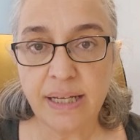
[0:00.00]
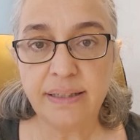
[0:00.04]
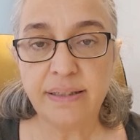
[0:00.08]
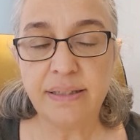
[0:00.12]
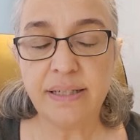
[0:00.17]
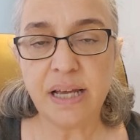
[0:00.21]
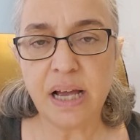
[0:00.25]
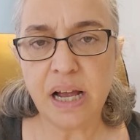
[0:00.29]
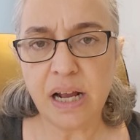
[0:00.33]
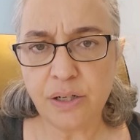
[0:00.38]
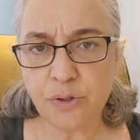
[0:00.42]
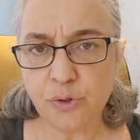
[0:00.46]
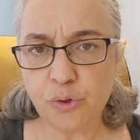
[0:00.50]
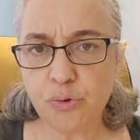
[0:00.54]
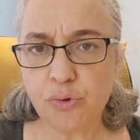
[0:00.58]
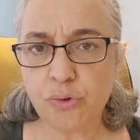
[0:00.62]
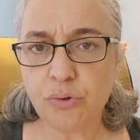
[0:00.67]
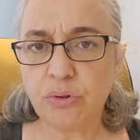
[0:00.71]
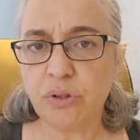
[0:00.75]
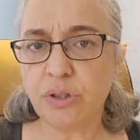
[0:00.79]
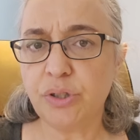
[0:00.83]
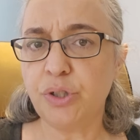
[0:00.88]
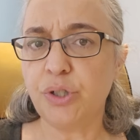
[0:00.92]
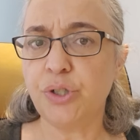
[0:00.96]
diğer
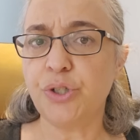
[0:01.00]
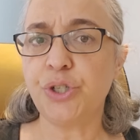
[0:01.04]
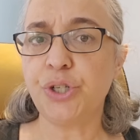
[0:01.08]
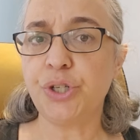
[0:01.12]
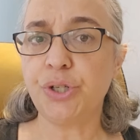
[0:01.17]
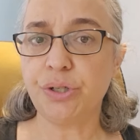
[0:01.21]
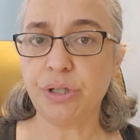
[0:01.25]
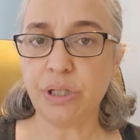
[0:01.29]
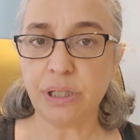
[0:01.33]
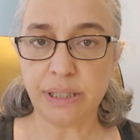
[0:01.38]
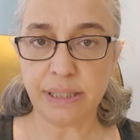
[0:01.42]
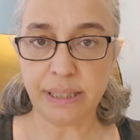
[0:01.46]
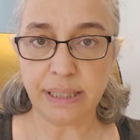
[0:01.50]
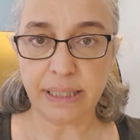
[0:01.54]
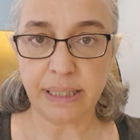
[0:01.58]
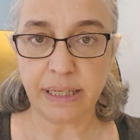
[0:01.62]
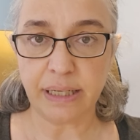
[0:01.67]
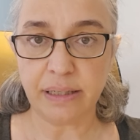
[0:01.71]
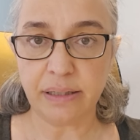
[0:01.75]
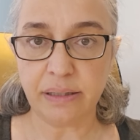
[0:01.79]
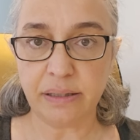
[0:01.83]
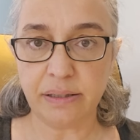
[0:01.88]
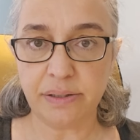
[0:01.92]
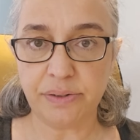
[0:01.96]
çocuklar aşırı
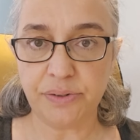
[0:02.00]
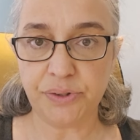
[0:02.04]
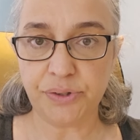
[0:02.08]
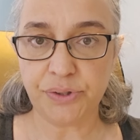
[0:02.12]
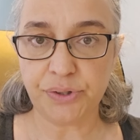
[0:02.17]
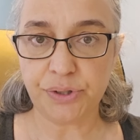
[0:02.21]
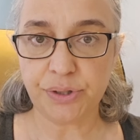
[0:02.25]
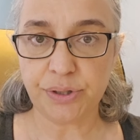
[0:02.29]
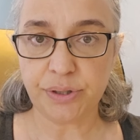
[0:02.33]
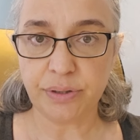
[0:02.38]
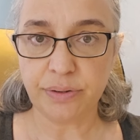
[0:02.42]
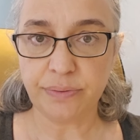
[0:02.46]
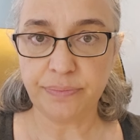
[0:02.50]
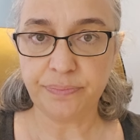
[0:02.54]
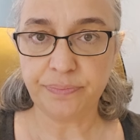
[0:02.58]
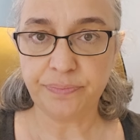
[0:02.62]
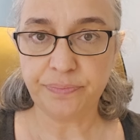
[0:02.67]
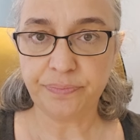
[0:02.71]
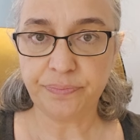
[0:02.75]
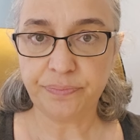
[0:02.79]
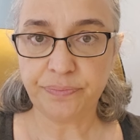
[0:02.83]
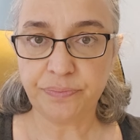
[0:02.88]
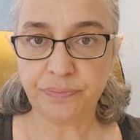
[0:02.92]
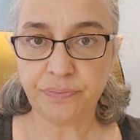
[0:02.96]
hareketlidir.
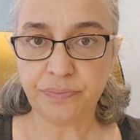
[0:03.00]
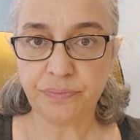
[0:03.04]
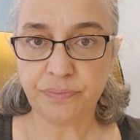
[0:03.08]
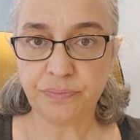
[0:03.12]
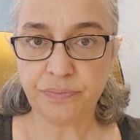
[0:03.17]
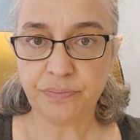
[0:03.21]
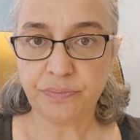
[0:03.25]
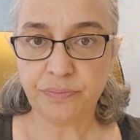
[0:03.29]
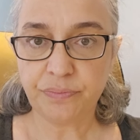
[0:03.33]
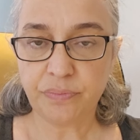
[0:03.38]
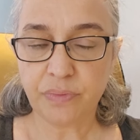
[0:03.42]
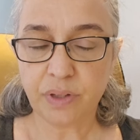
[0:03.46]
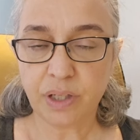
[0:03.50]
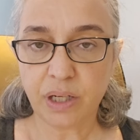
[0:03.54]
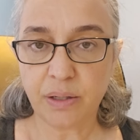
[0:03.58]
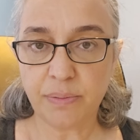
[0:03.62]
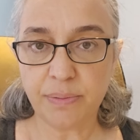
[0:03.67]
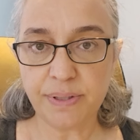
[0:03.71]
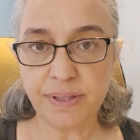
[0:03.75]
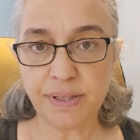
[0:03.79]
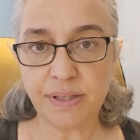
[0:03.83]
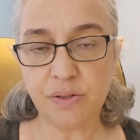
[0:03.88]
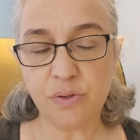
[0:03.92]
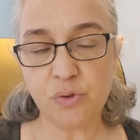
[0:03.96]

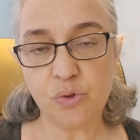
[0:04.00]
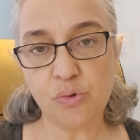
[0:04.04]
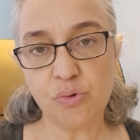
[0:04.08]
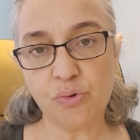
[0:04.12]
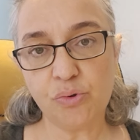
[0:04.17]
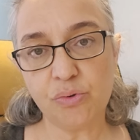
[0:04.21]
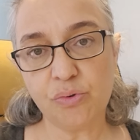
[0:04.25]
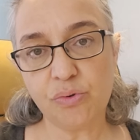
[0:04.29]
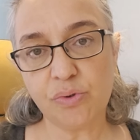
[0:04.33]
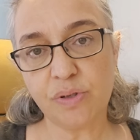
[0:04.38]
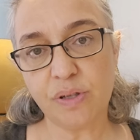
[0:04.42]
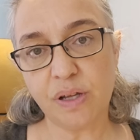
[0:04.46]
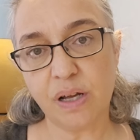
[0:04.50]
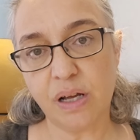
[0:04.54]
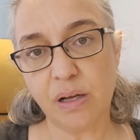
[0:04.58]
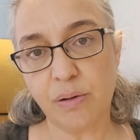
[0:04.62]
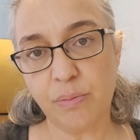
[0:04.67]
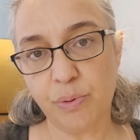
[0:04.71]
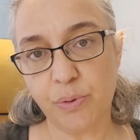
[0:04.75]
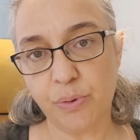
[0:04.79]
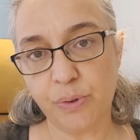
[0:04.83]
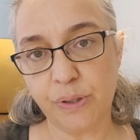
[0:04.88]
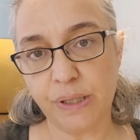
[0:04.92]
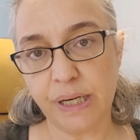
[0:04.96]
Ama sizin çocuğunuz daha
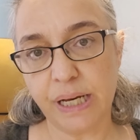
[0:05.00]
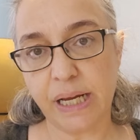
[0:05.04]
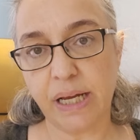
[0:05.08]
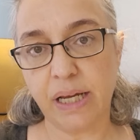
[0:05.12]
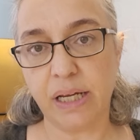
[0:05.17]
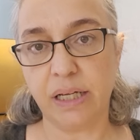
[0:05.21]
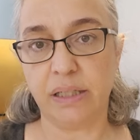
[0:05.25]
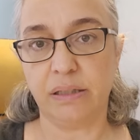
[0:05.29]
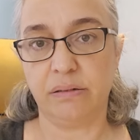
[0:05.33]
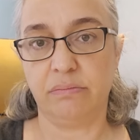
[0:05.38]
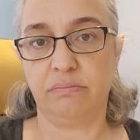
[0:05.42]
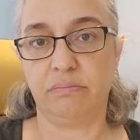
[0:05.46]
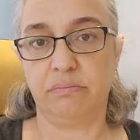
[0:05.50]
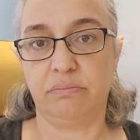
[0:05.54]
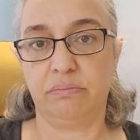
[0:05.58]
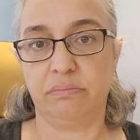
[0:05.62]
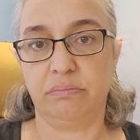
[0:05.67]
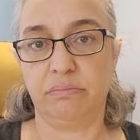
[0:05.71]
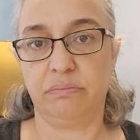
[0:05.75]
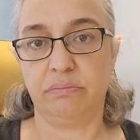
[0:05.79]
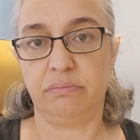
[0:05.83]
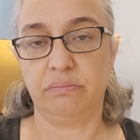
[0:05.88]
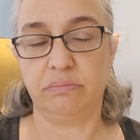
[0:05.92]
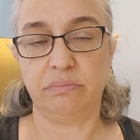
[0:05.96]
böyle
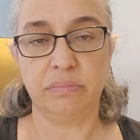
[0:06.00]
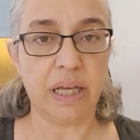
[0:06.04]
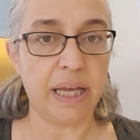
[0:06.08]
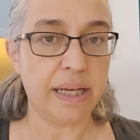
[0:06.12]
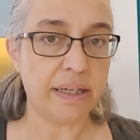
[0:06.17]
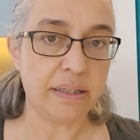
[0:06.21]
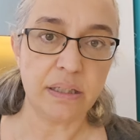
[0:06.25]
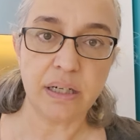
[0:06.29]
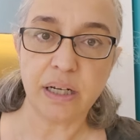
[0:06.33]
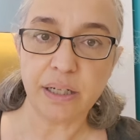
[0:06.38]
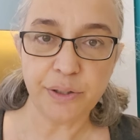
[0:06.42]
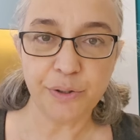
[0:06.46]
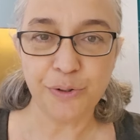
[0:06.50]
ekran